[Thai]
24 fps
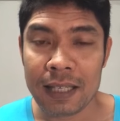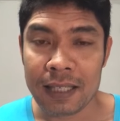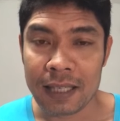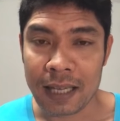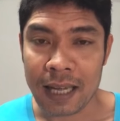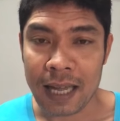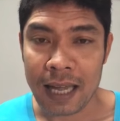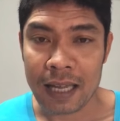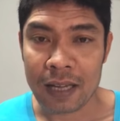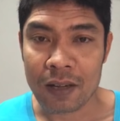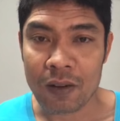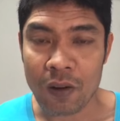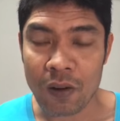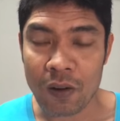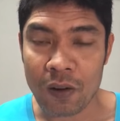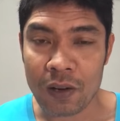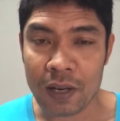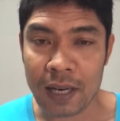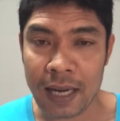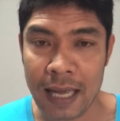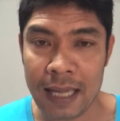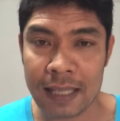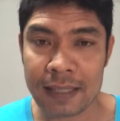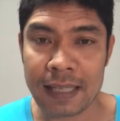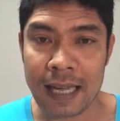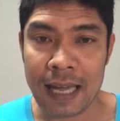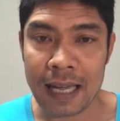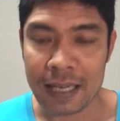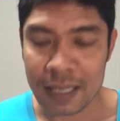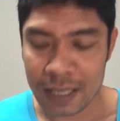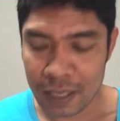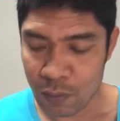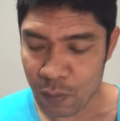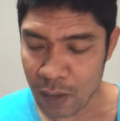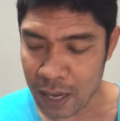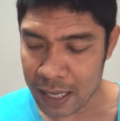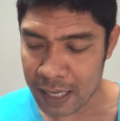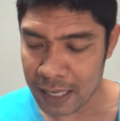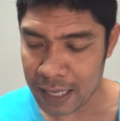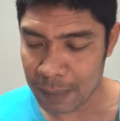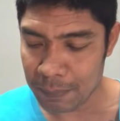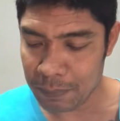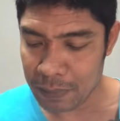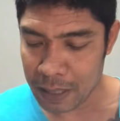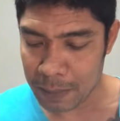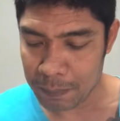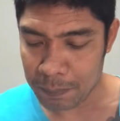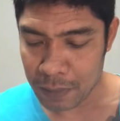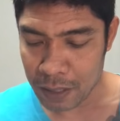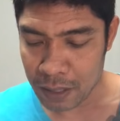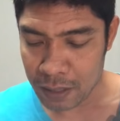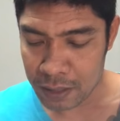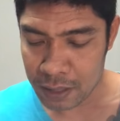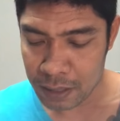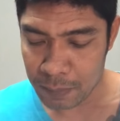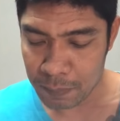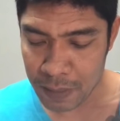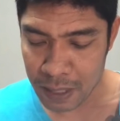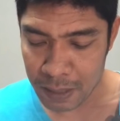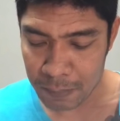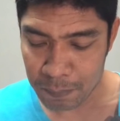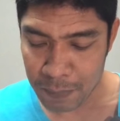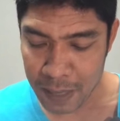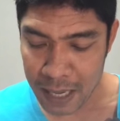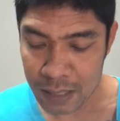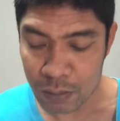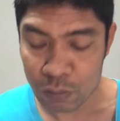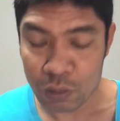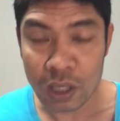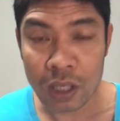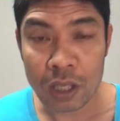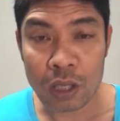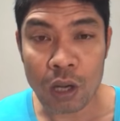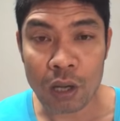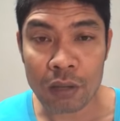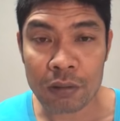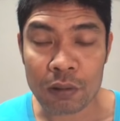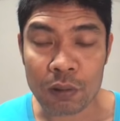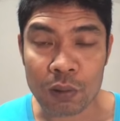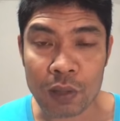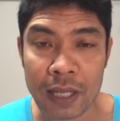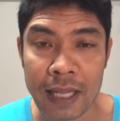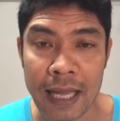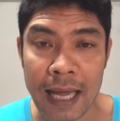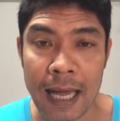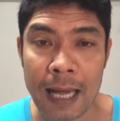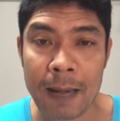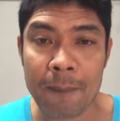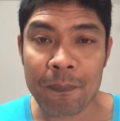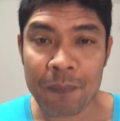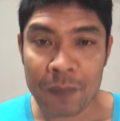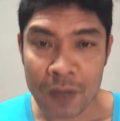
ยังไงก็น่าจะดีกว่านะครับเลทเบปิด11 8 อยู่ที่ยอดสุริยา